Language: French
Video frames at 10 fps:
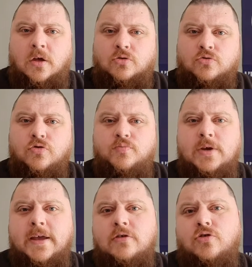Donc
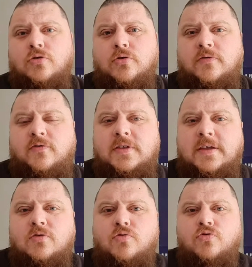depuis quelques
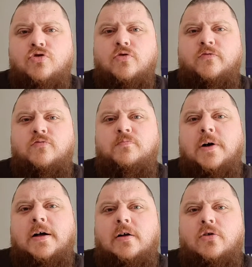vidéos, je vous
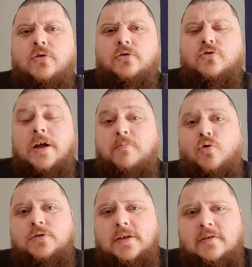parle de la
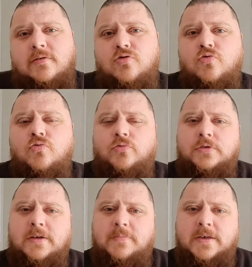protection
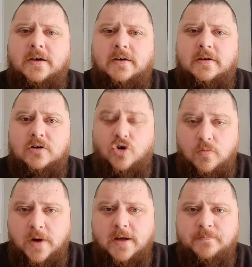des biens
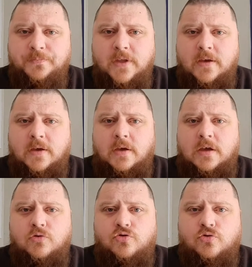communs.
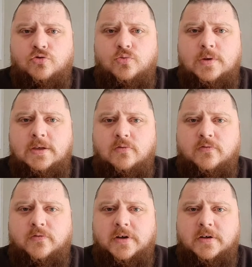Et aujourd'hui,
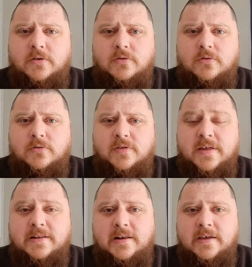on va euh,
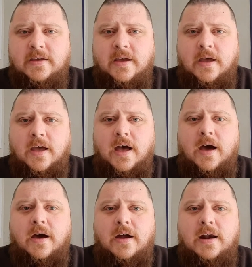s'atteler
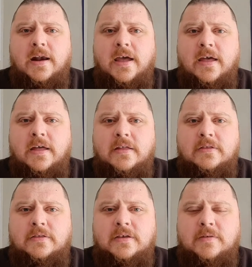à
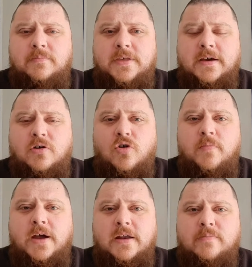l'un des biens
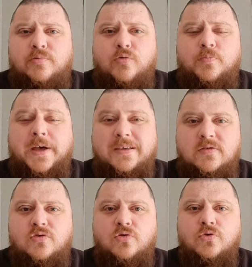communs les plus
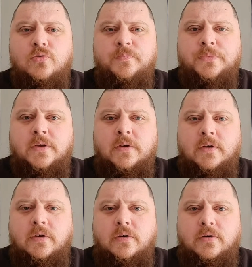précieux,
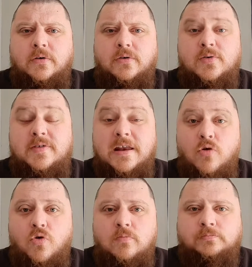euh, c'est
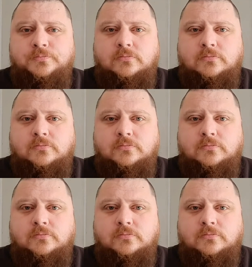l'eau.